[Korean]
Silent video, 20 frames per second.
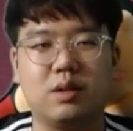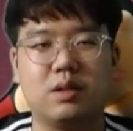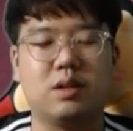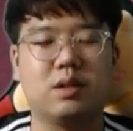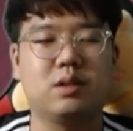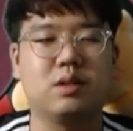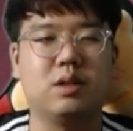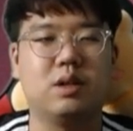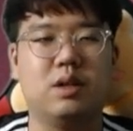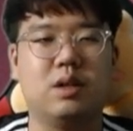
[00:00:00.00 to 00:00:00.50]

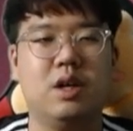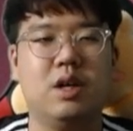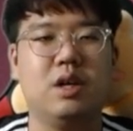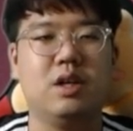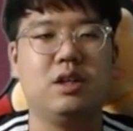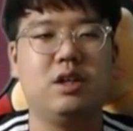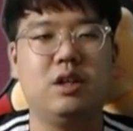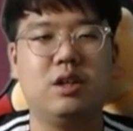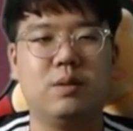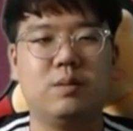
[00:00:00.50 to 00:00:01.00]
그래서
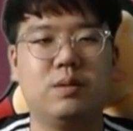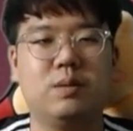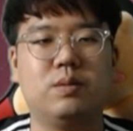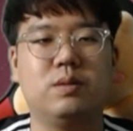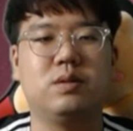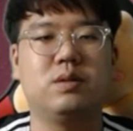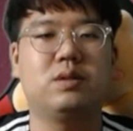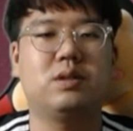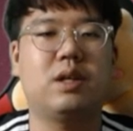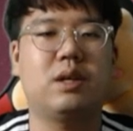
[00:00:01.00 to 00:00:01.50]
이런
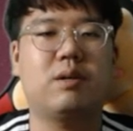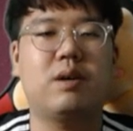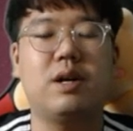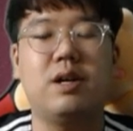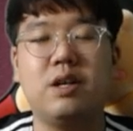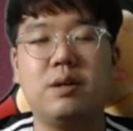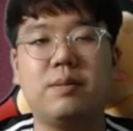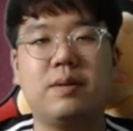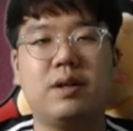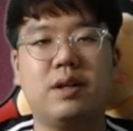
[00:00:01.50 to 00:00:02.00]
부분들 잘
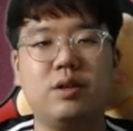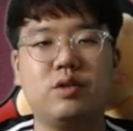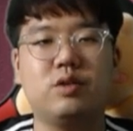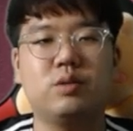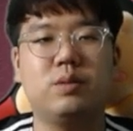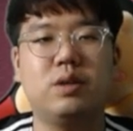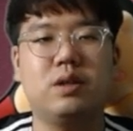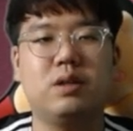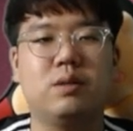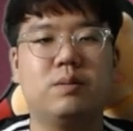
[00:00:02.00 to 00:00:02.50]
관리만
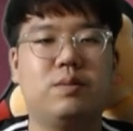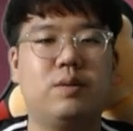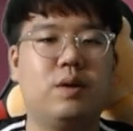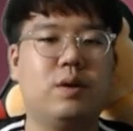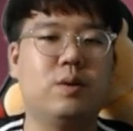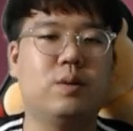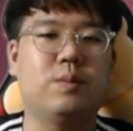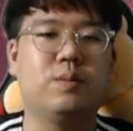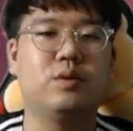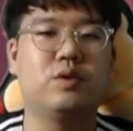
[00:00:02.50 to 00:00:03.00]
해주면
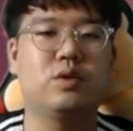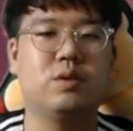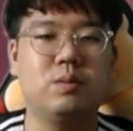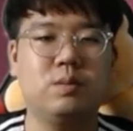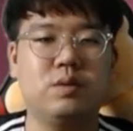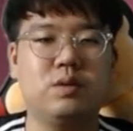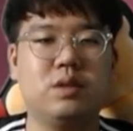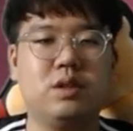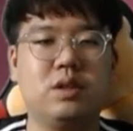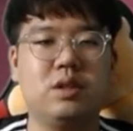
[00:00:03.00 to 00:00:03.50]
플레이오프
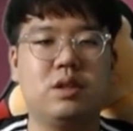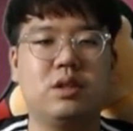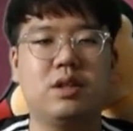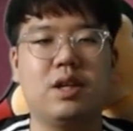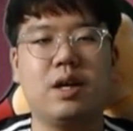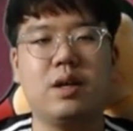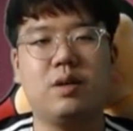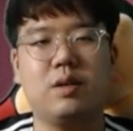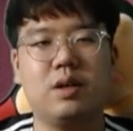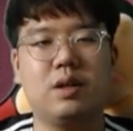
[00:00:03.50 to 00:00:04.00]
충분히
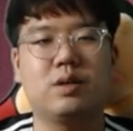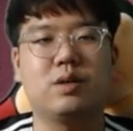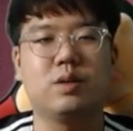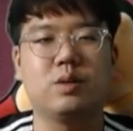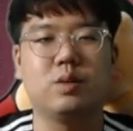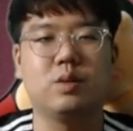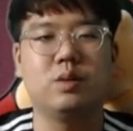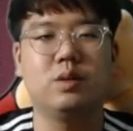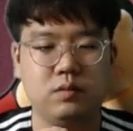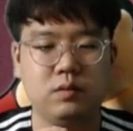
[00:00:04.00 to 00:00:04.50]

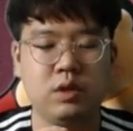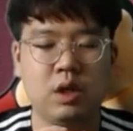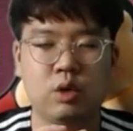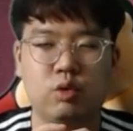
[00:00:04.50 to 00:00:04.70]
타격에서도